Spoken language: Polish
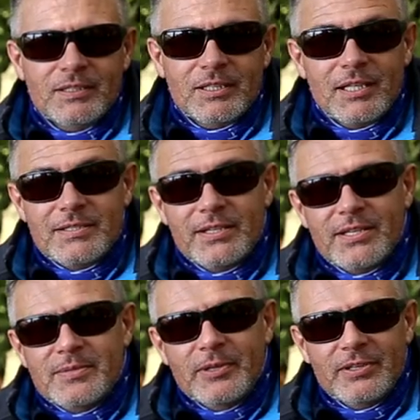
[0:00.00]
Redakcja
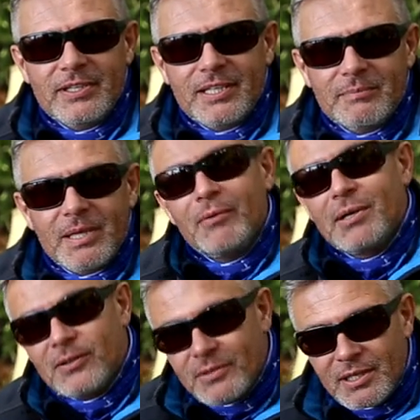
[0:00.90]
Niezbędnika
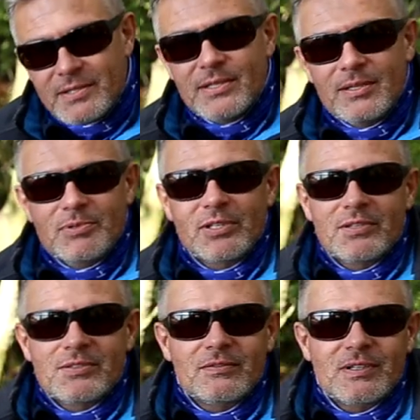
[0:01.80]
miała okazję
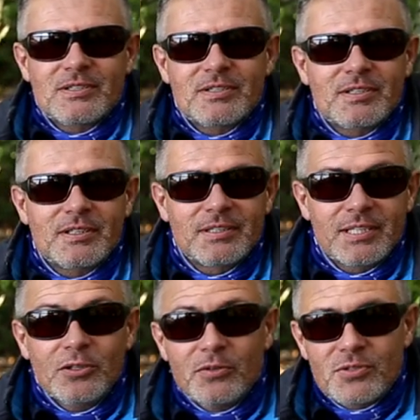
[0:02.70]
przetestować
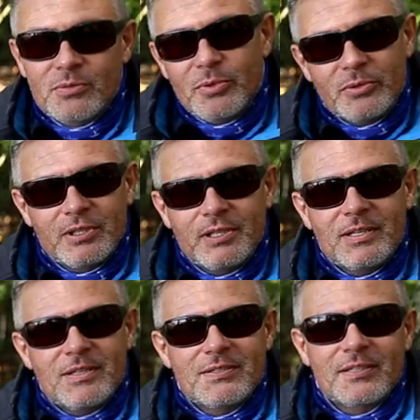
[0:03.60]
najnowszy
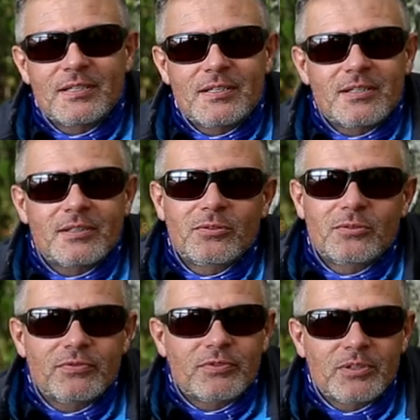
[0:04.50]
model
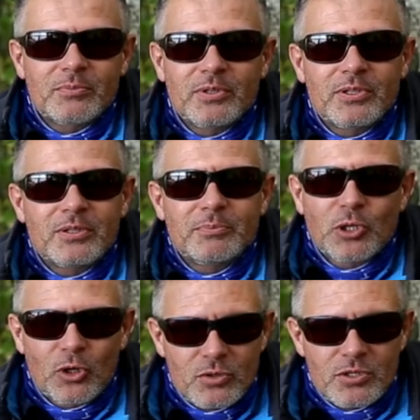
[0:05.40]
sygnalizatorów firmy
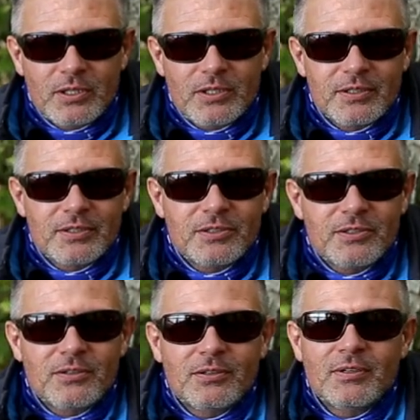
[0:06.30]
Prologic.
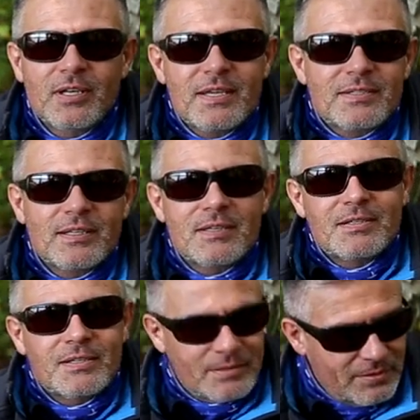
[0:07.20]
To
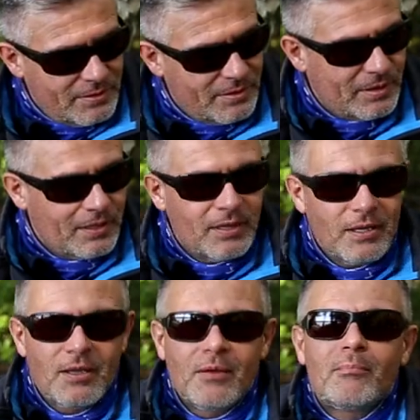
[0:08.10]
SNZ
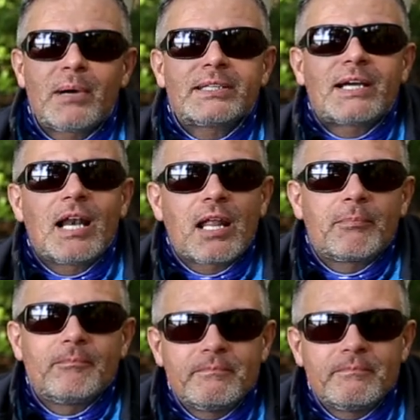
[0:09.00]
Byte Alarm.